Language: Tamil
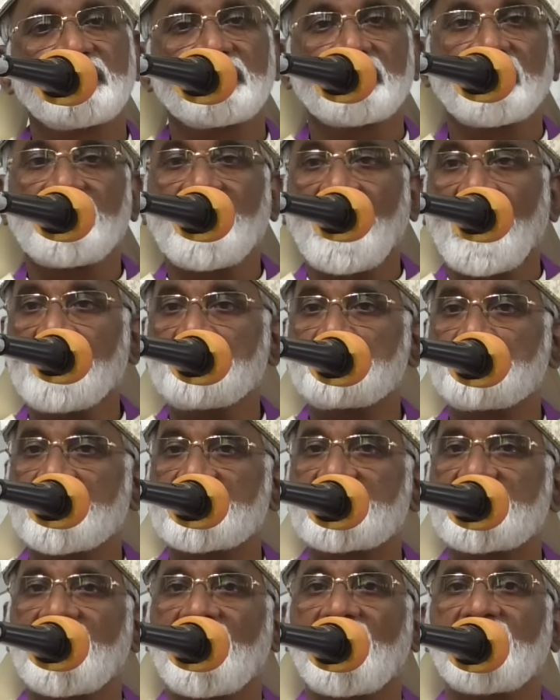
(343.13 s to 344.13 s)
இந்த
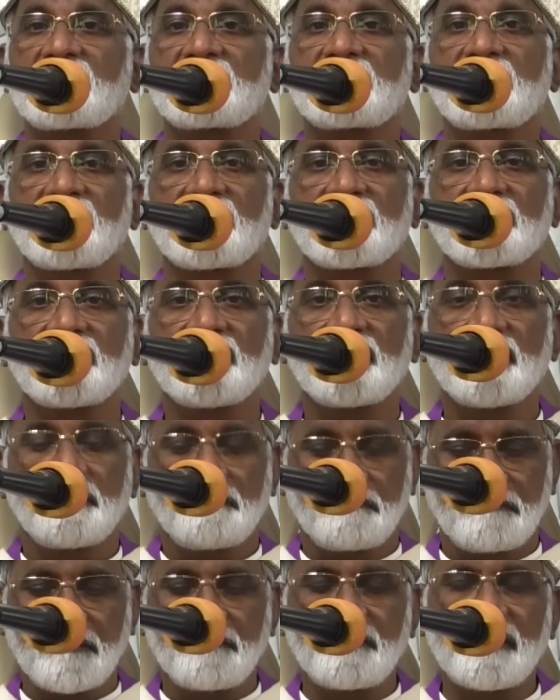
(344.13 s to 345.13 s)
நாற்பது நாட்கள்
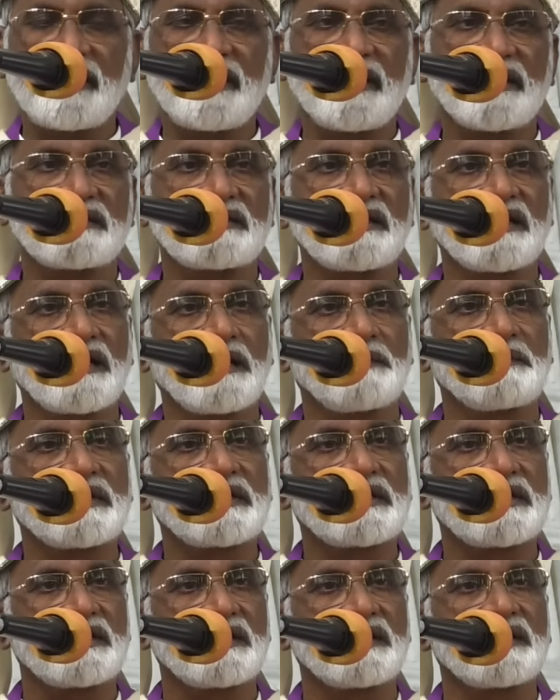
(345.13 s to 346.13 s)
விவிலியத்தில்
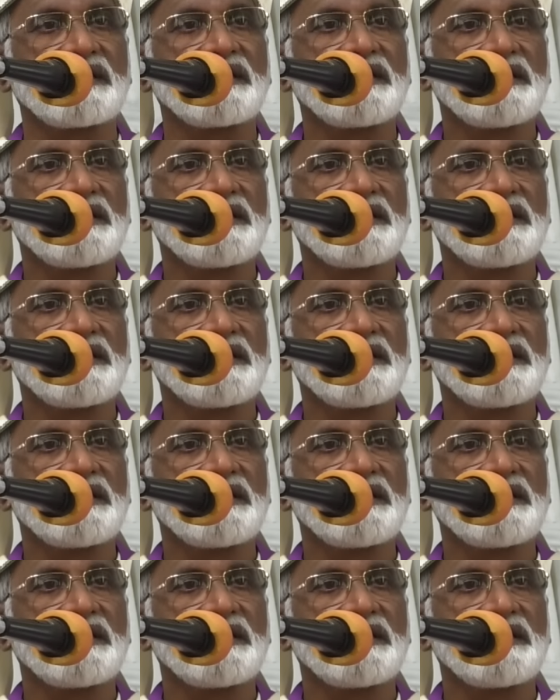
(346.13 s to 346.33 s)
நமக்கு